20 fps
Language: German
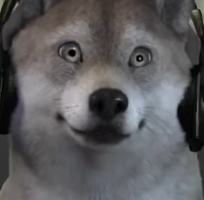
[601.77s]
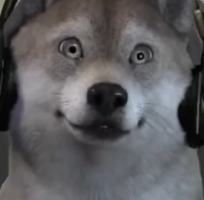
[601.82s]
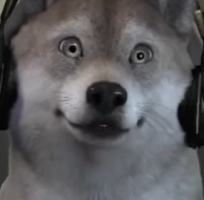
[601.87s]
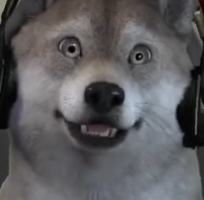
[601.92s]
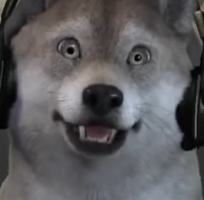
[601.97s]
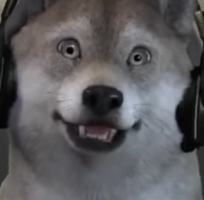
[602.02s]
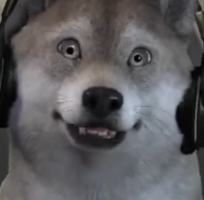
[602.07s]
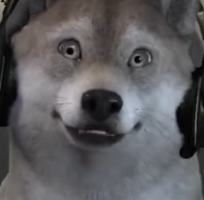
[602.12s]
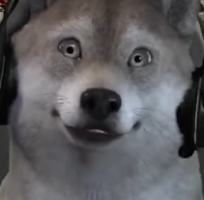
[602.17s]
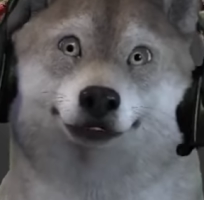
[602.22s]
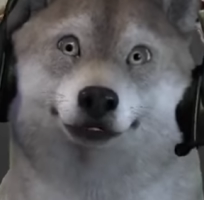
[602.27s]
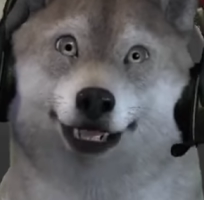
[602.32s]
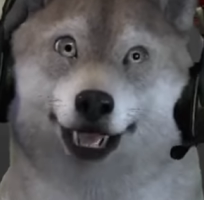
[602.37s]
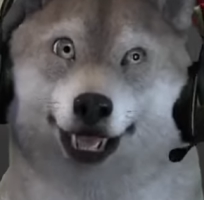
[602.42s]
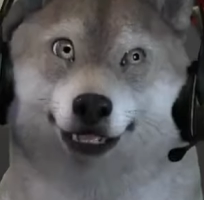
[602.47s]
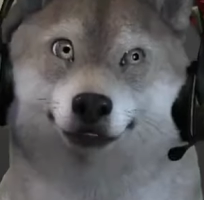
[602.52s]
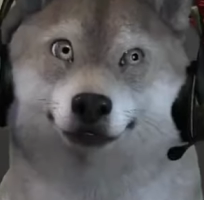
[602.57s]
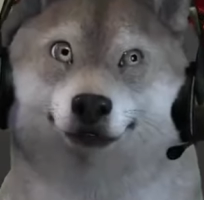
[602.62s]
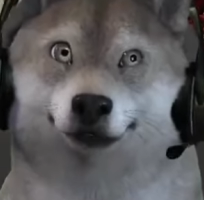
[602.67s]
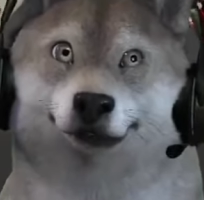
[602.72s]
Das passt
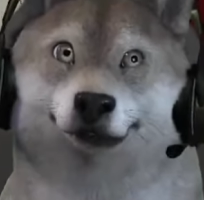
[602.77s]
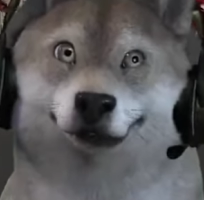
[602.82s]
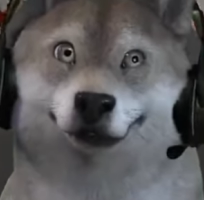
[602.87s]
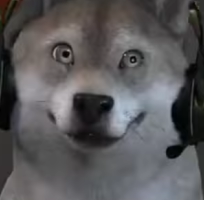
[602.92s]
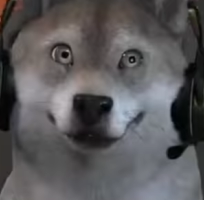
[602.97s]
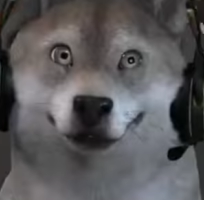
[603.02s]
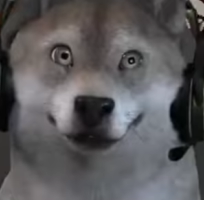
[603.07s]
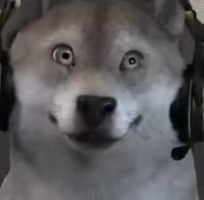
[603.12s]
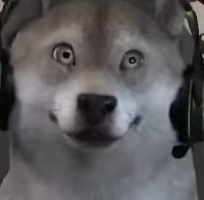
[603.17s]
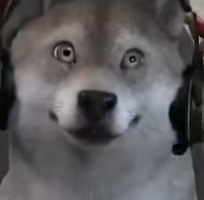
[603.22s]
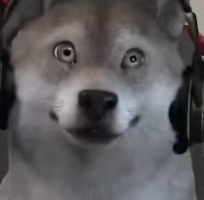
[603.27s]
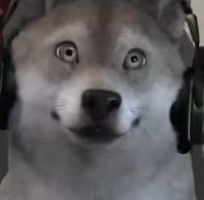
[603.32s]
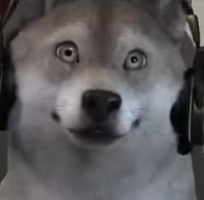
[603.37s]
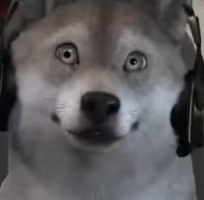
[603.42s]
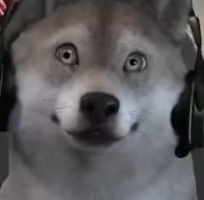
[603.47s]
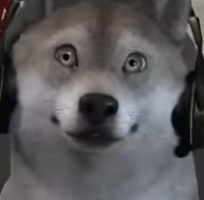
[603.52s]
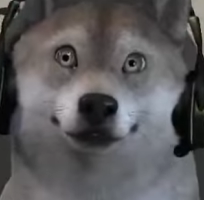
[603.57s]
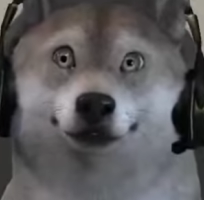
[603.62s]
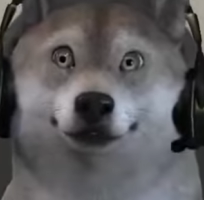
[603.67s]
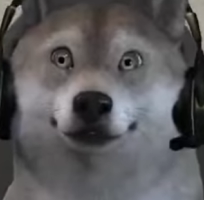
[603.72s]
schon mal.
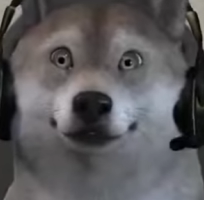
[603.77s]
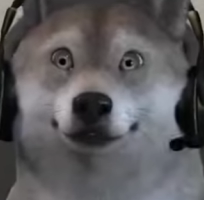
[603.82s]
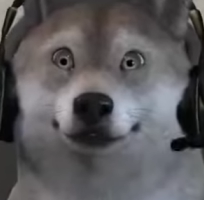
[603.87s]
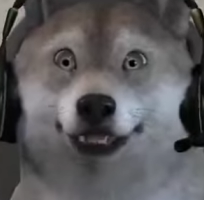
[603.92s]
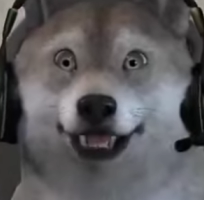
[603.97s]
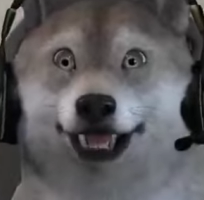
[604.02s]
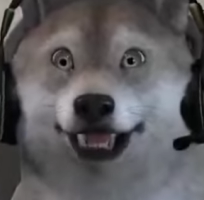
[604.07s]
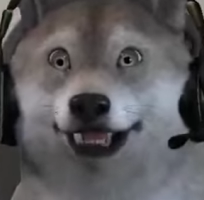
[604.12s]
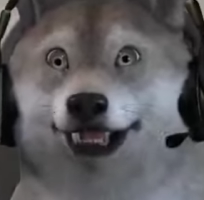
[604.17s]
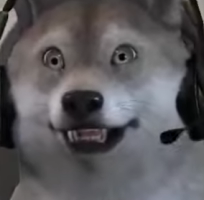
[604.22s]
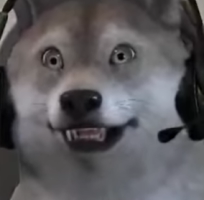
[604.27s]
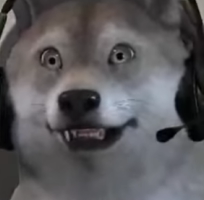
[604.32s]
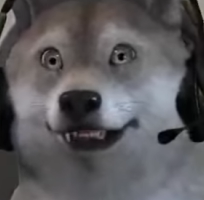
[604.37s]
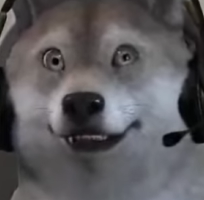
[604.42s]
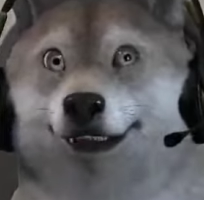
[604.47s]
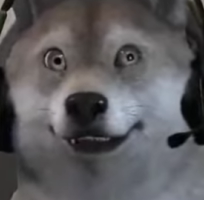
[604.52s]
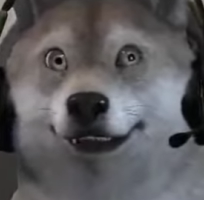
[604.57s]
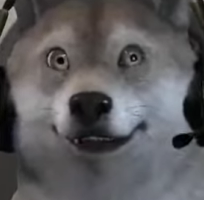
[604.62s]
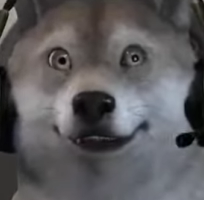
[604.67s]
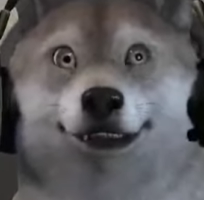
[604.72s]
Äh, ich
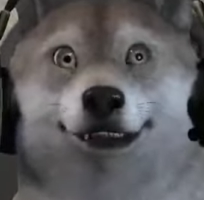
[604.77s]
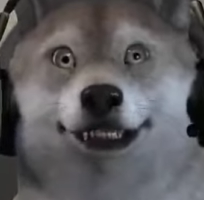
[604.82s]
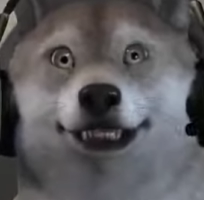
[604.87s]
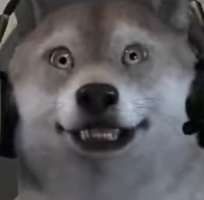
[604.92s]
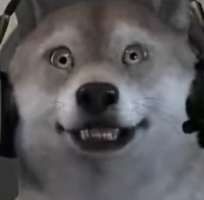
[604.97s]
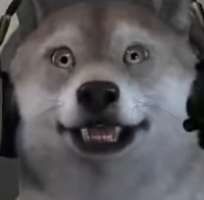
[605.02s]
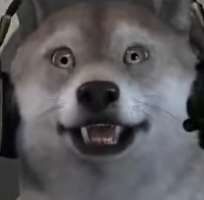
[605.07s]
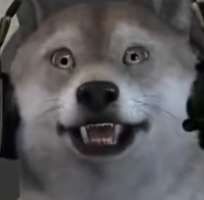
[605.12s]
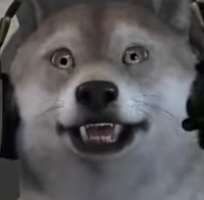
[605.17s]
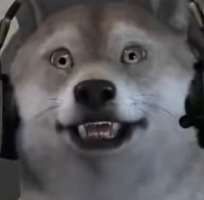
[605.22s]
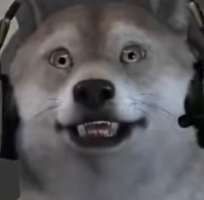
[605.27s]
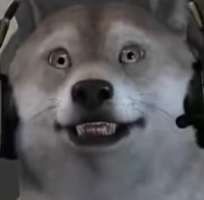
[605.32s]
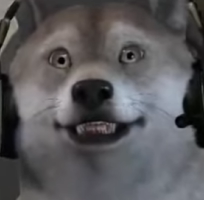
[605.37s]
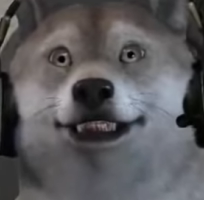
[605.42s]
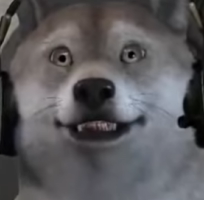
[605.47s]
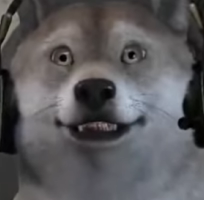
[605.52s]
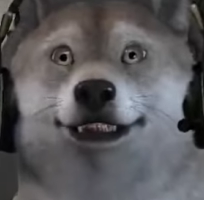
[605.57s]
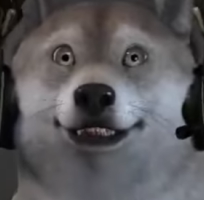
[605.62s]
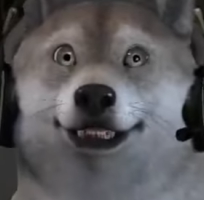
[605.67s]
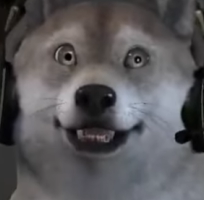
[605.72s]
werde äh, jetzt
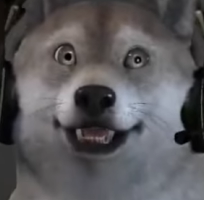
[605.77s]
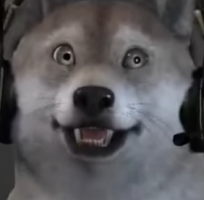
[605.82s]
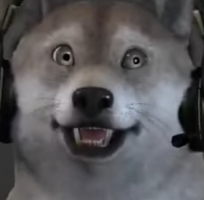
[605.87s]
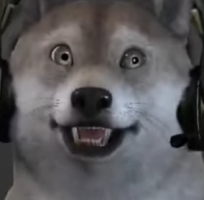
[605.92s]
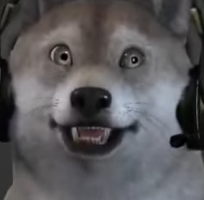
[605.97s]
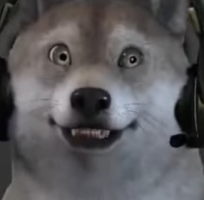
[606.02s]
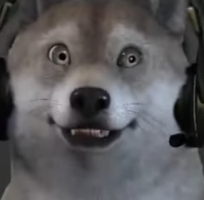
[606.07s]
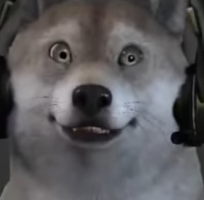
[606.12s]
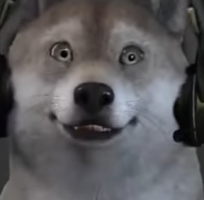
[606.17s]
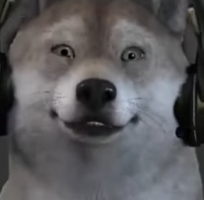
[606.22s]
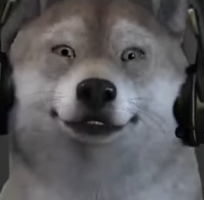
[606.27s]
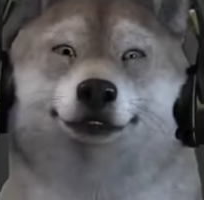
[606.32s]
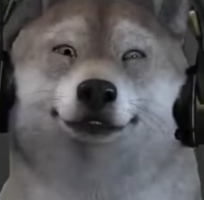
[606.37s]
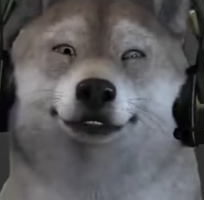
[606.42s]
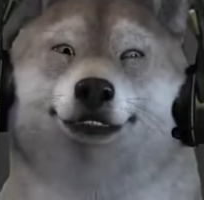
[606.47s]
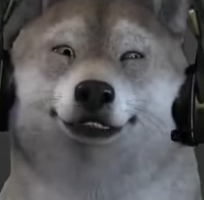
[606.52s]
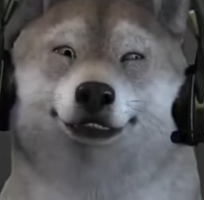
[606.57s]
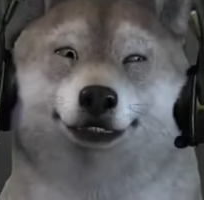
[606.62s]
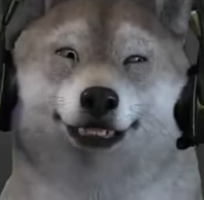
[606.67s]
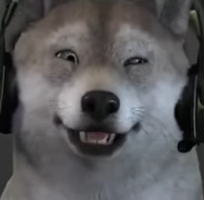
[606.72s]
dann die Zeit noch mal ein
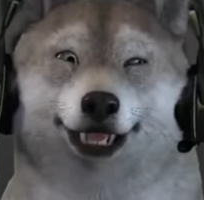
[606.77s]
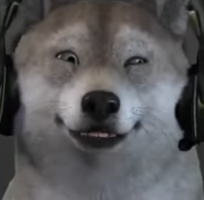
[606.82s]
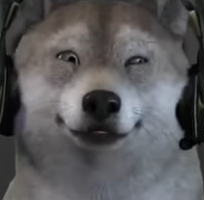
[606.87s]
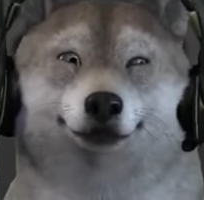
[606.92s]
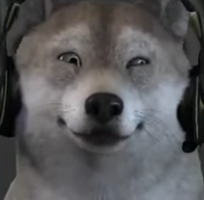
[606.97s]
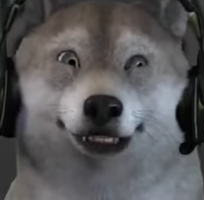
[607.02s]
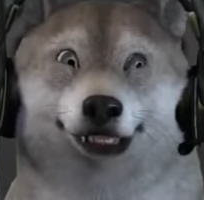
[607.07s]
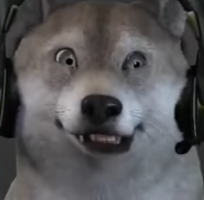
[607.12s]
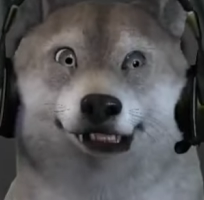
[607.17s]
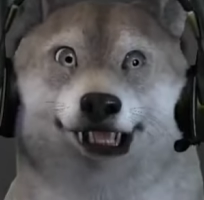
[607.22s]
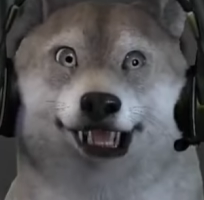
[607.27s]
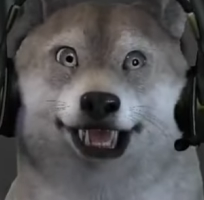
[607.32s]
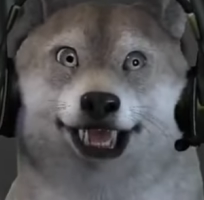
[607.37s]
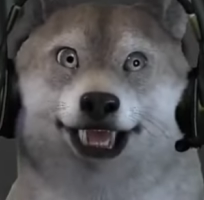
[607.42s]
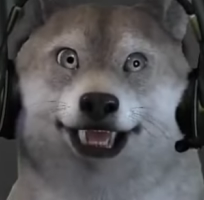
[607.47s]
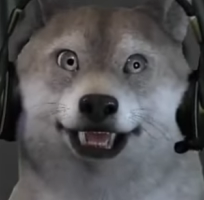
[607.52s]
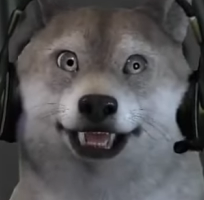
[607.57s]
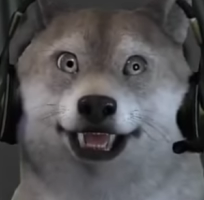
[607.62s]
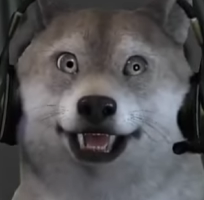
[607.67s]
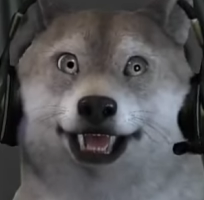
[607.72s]
bisschen vorspulen
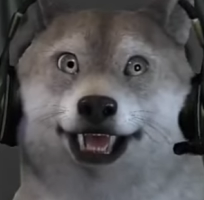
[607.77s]
lassen.